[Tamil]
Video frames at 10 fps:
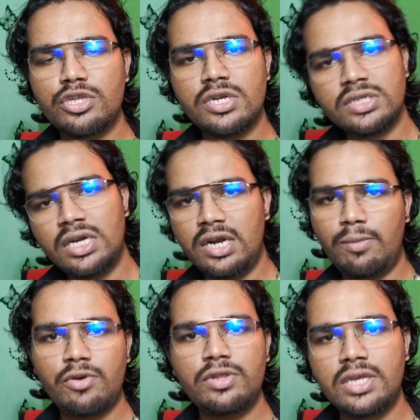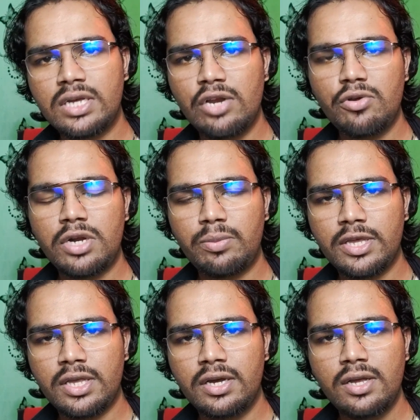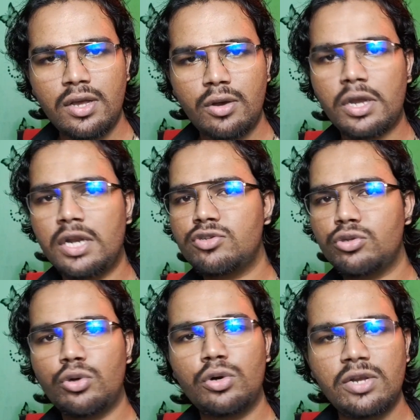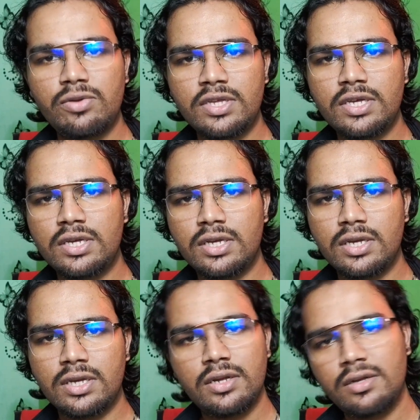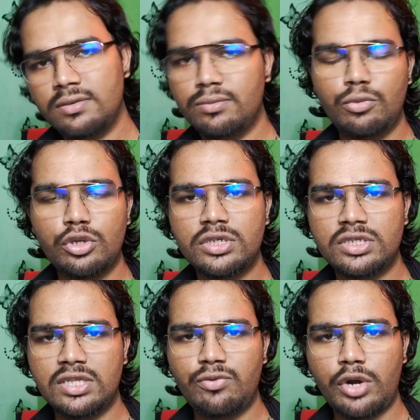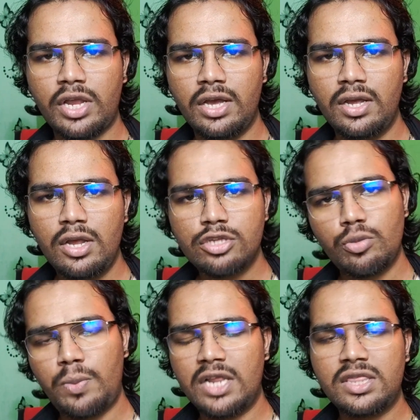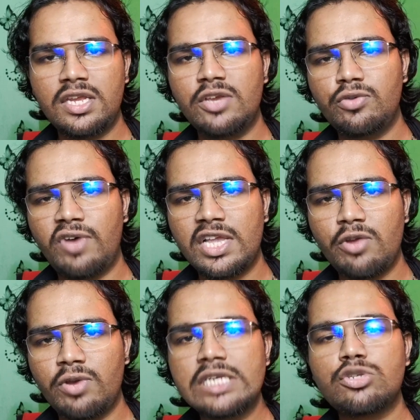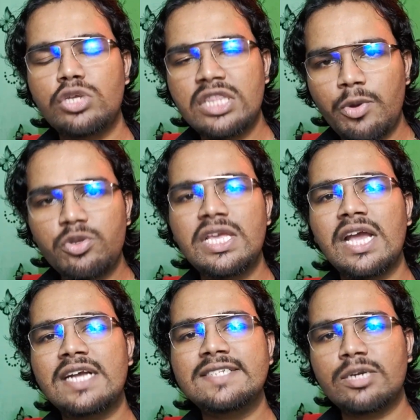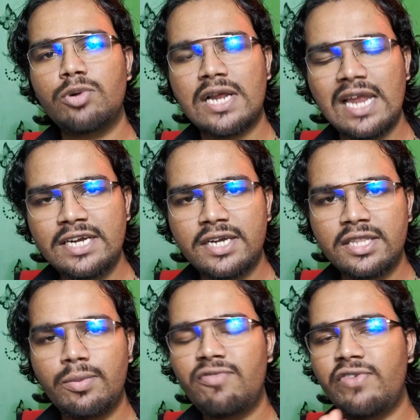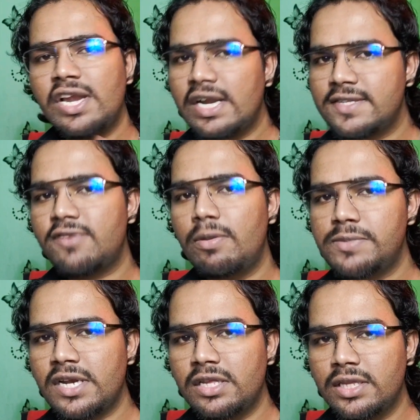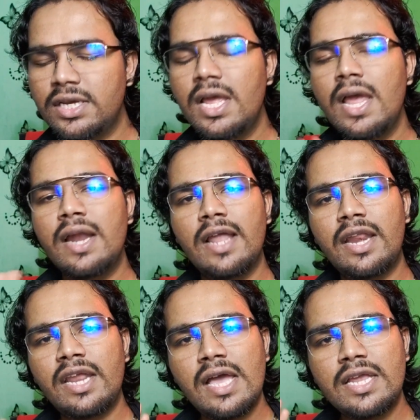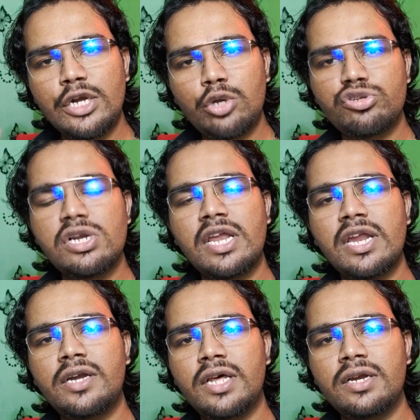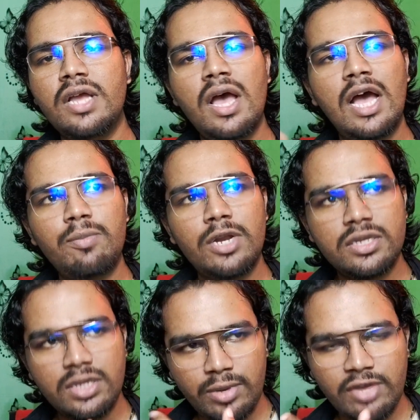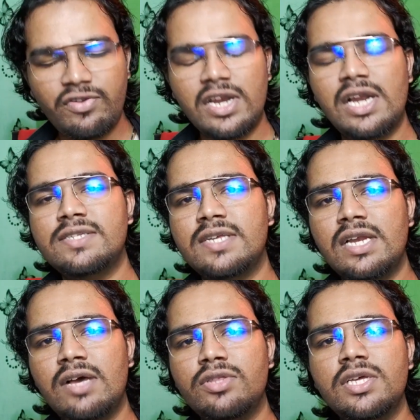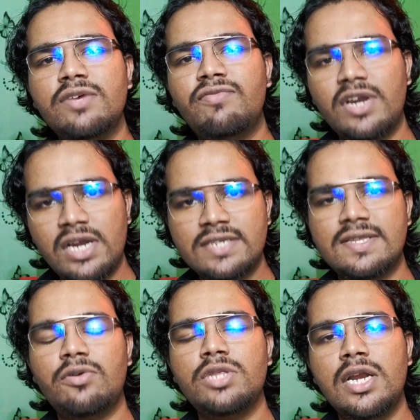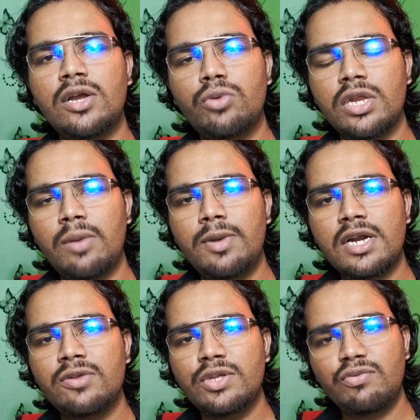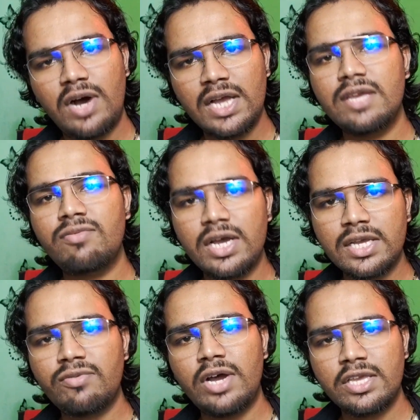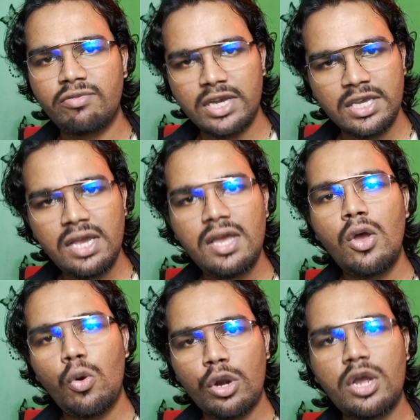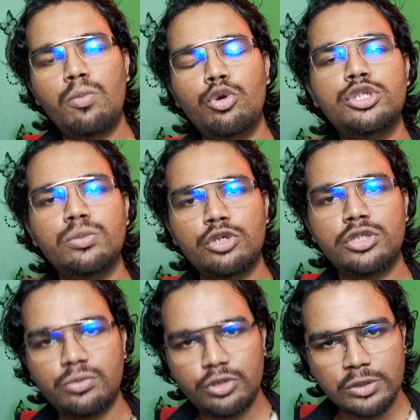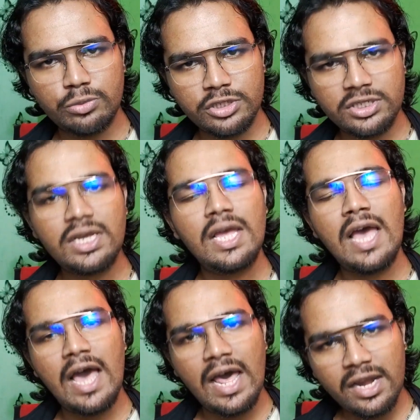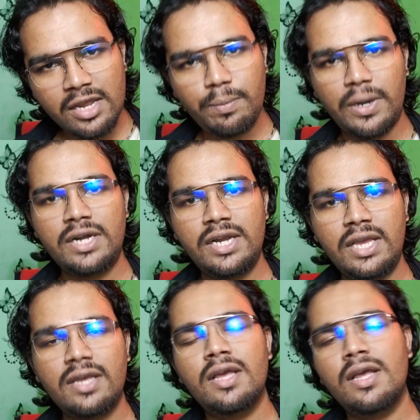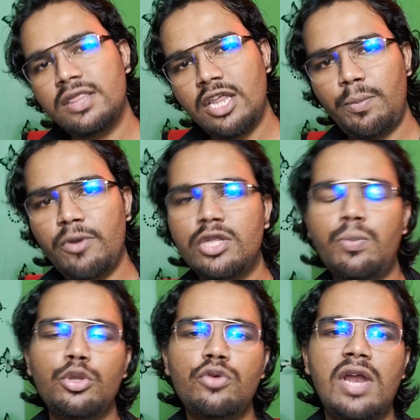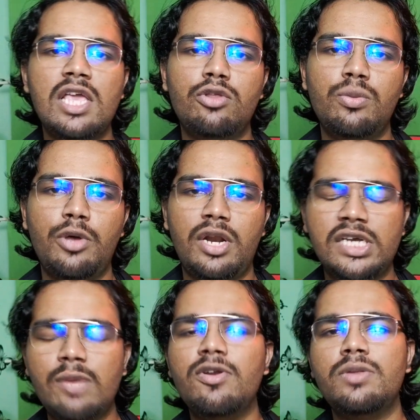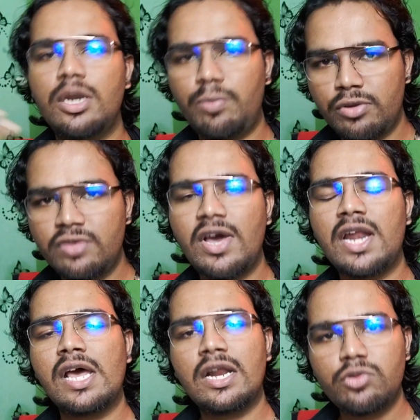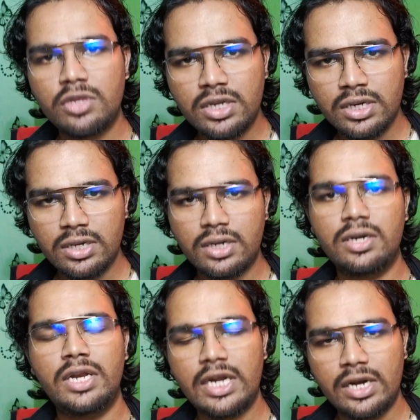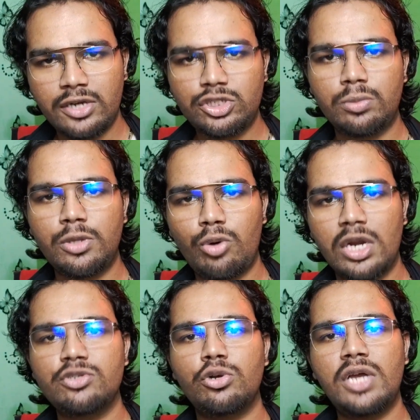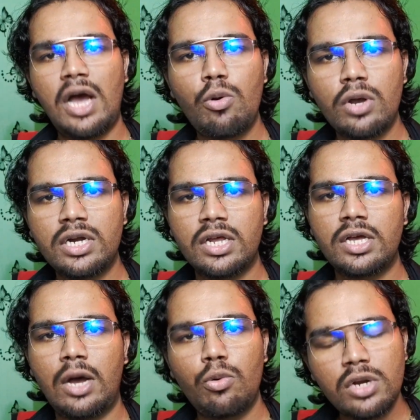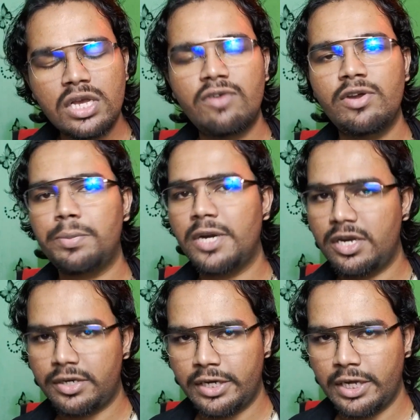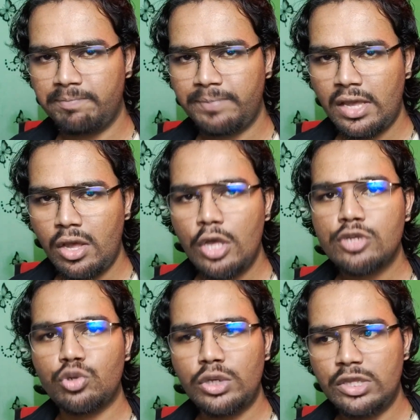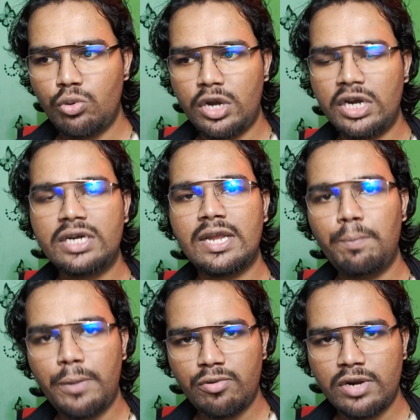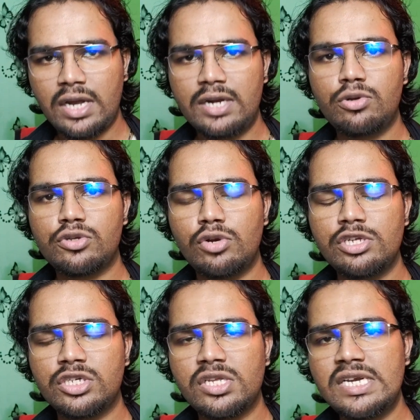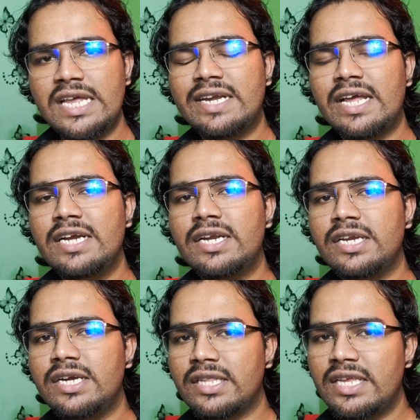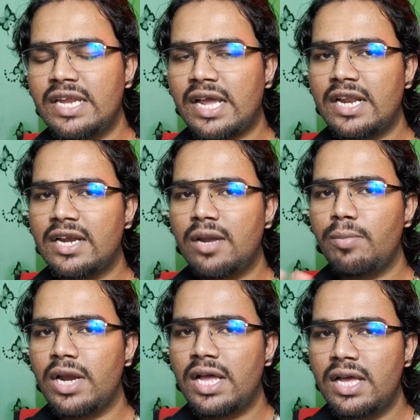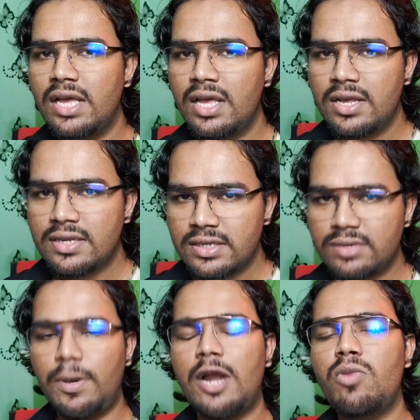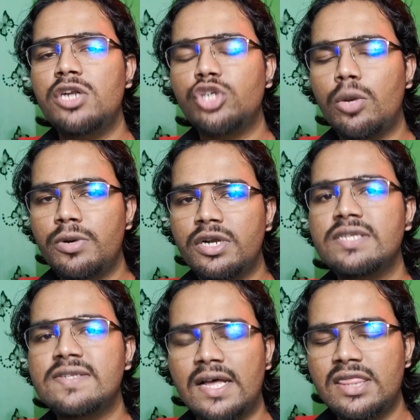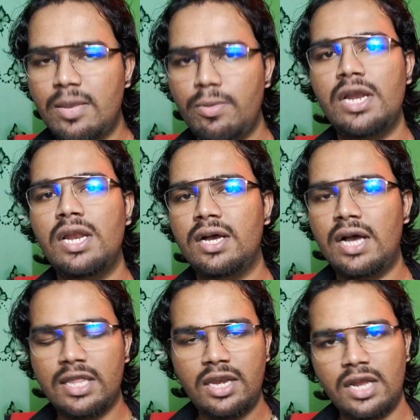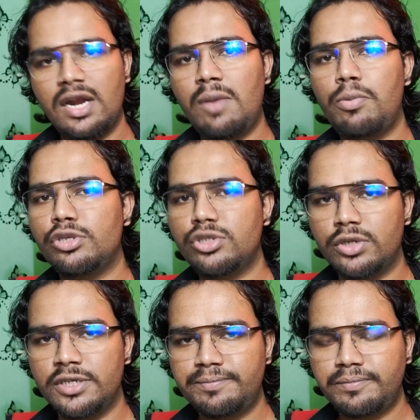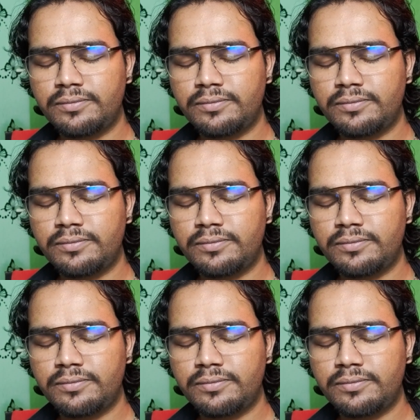முடிஞ்சிருச்சுன்னா நம்மளை வந்து கழுவி விட்ட மாதிரி தான் ஓகேங்களா ஸோ டோட்டலி வந்து முடிஞ்சிருச்சு அந்த ஒர்க்கே ஸோ பணத்தை நீங்கள் வந்து வாங்கிடுவீங்க ஸோ இந்த மாதிரி வந்து எக்கச்சக்கமான கிளைண்ட்டை இந்த மாதிரி ஃப்ரீலான்சிங் வெப்சைட்லேருந்து நிறைய இண்டிவிஜுவல் கிரியேட்டர் ஐ மீன் இந்த மாதிரி ஃப்ரீலான்சிங்கில் வந்து ஃப்ரீலான்சராக வந்து இருக்கக்கூடிய நபர்கள் வந்து வாங்கி வாங்கி வாங்கி வாங்கி ஒர்க்கை முடிச்சு முடிச்சு முடிச்சு முடிச்சு ஏர்னிங் பண்ணி திருப்பி வந்து புது வேலைக்கு வந்து போயிடுறாங்க ஐ மீன் திருப்பி வந்து வேறு யாராவது வந்து டேட்டா என்ட்ரி ஜாப் தருவாங்களான்னு சொல்லிட்டு அவங்ககிட்ட அவங்களுக்காக வெயிட் பண்ணிகிட்டு இருக்காங்க ஸோ இது ஒரு டெம்பரவரியான ஒரு சொல்யூஷன் தான் டேட்டா என்ட்ரின்றது இன்றைக்கான நிலமையில் பர்மனன்ட் ஜாப்ன்றது சாத்தியமே இல்லை அதை நீங்கள் நல்லா புரிஞ்சுக்கோங்க